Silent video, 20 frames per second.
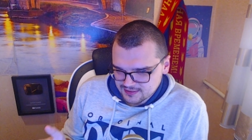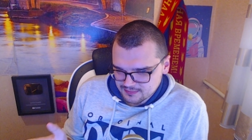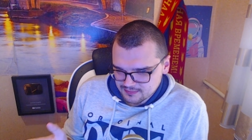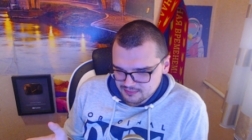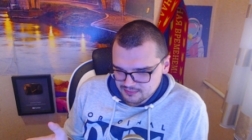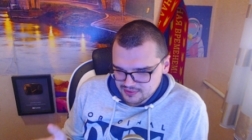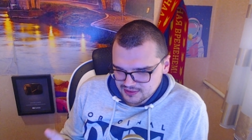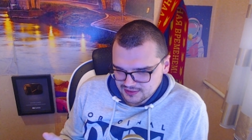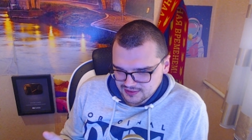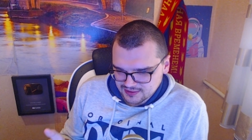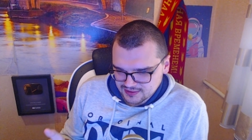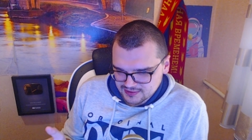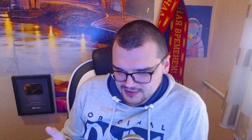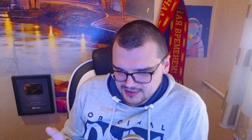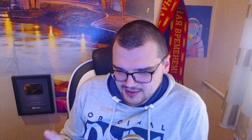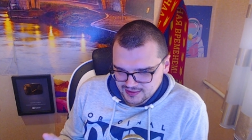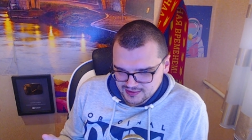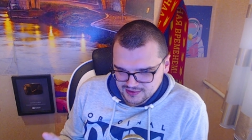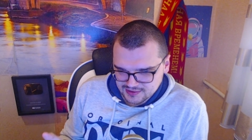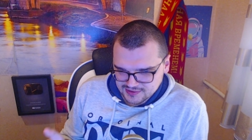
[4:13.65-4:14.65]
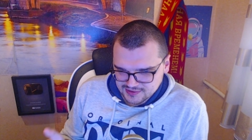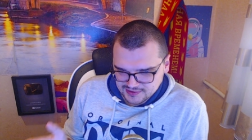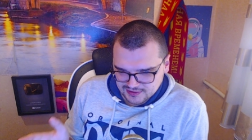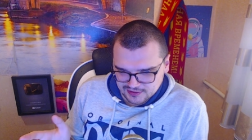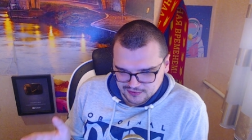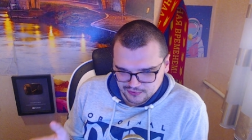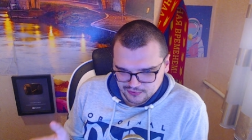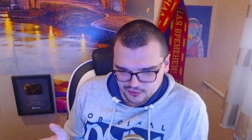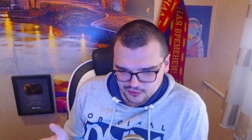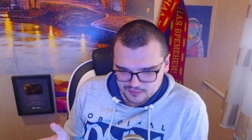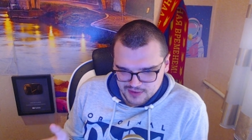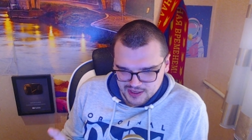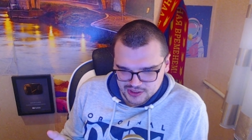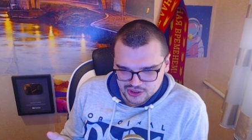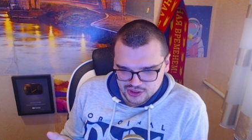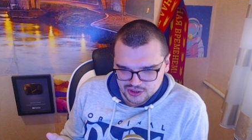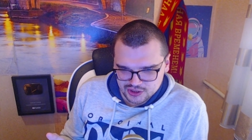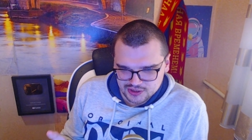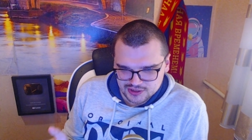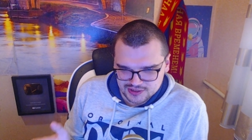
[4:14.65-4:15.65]
было дать золотой
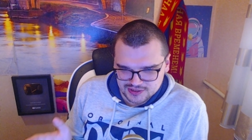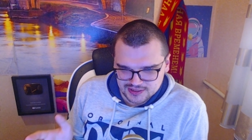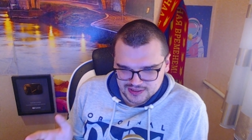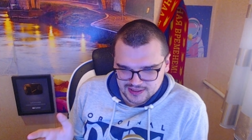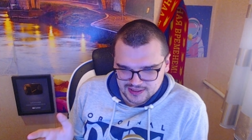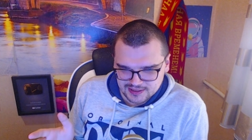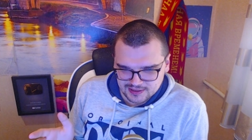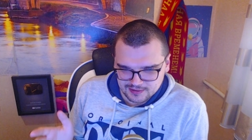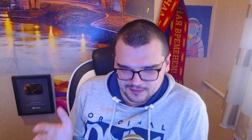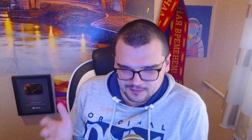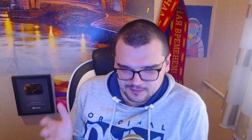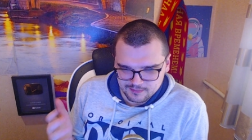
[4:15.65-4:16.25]
мяч за